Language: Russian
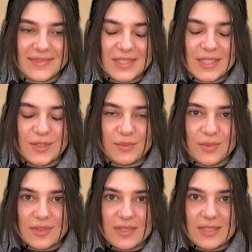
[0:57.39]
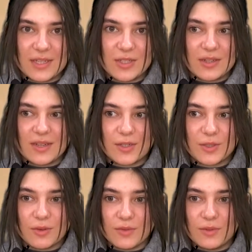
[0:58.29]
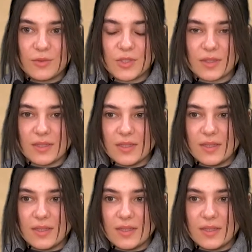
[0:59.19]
здесь он был достаточно хорошо выучен,